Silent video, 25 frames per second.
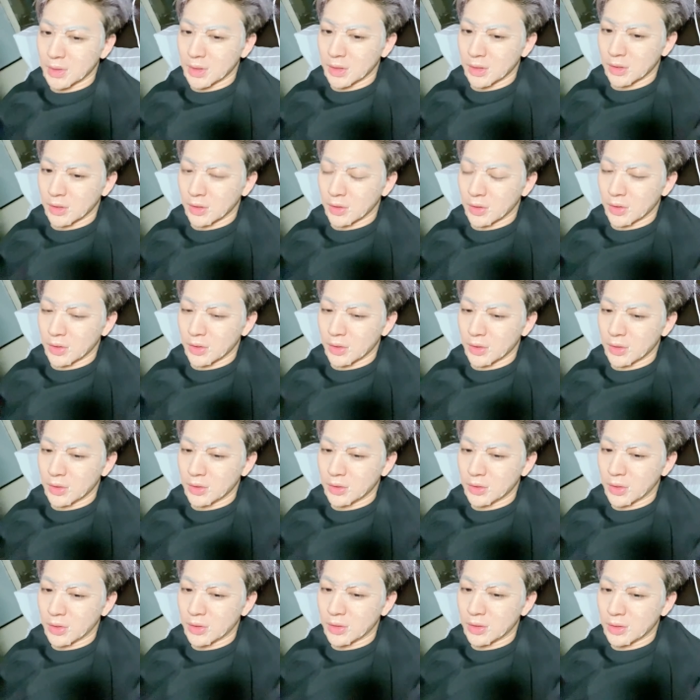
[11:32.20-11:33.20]
그걸
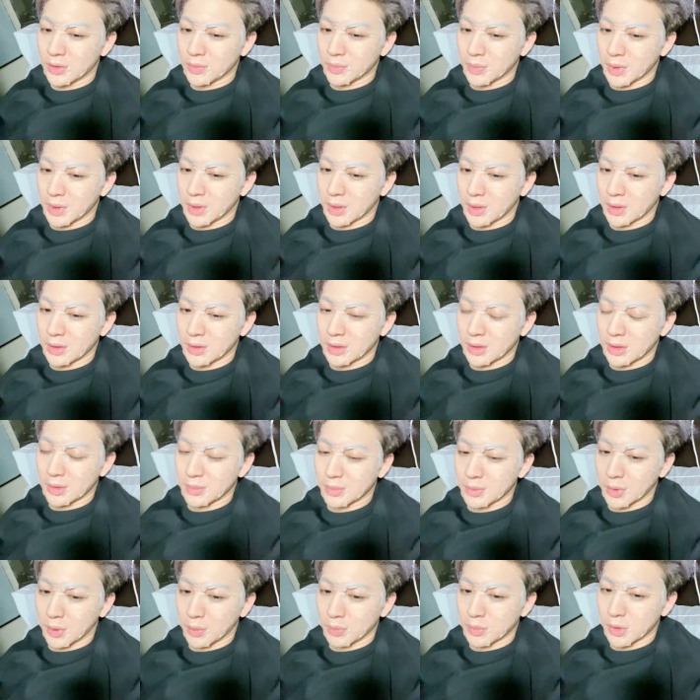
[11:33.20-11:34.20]
썼습니다
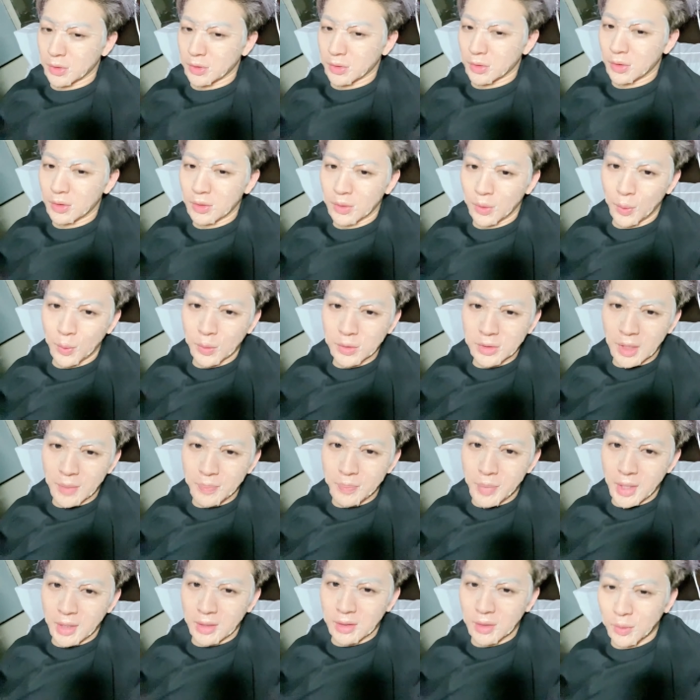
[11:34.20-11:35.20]
지금은 없어서
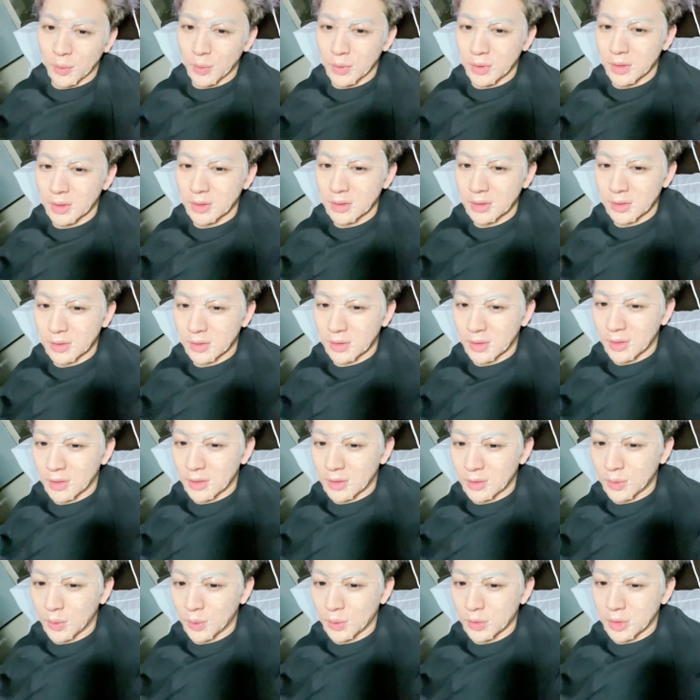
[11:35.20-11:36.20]
홍삼팩을 하고 있는
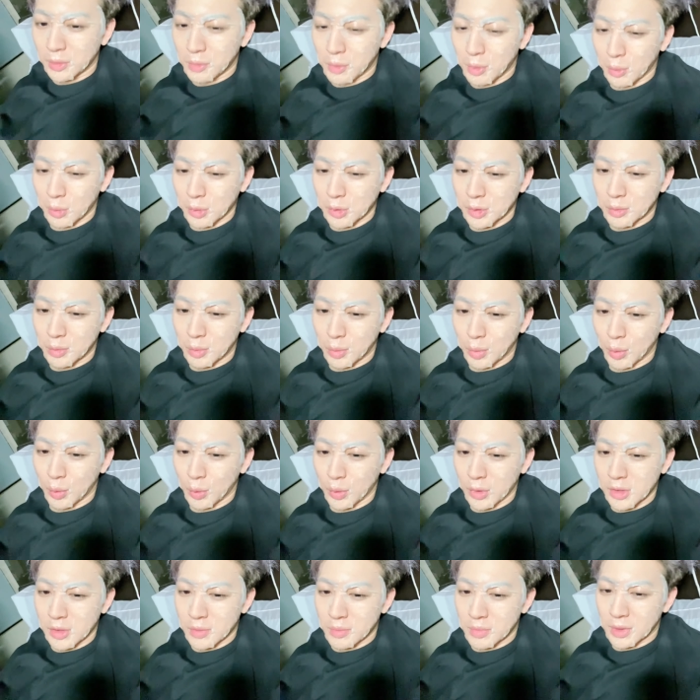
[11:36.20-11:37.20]
송시의 모습을
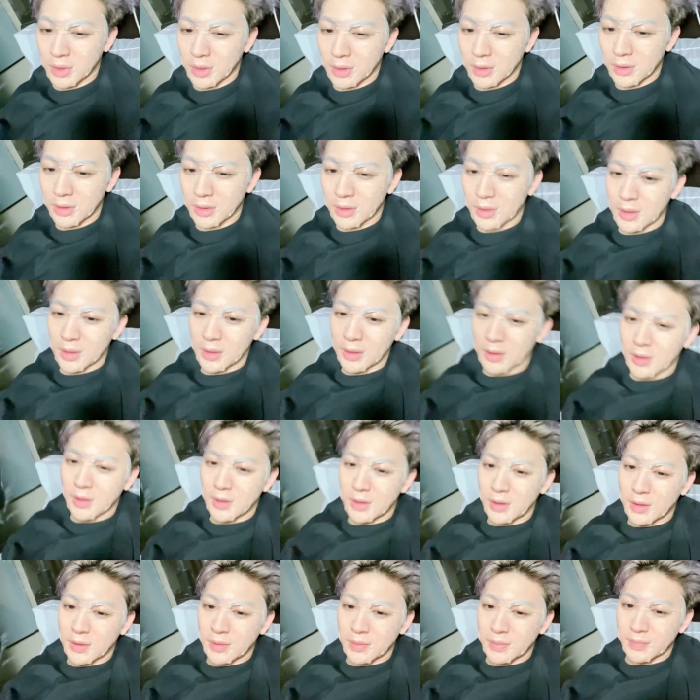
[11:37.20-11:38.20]
보고 계십니다
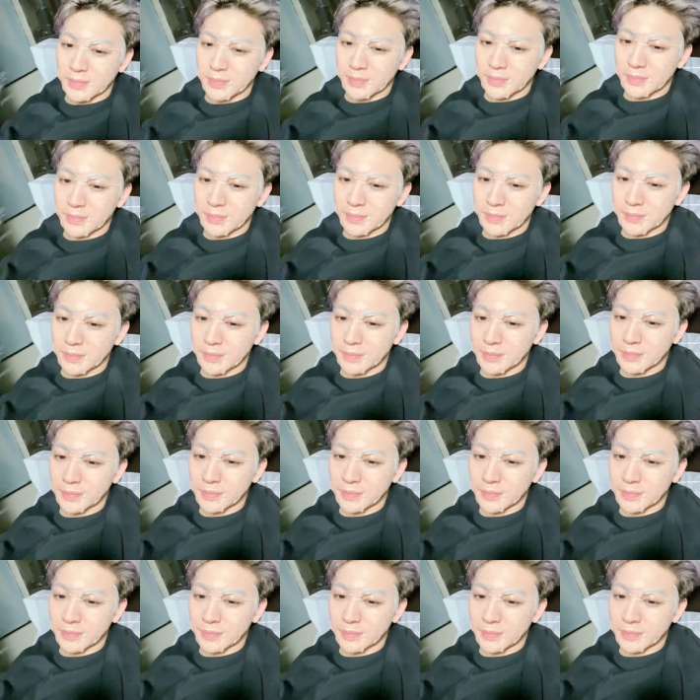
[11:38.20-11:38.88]
음.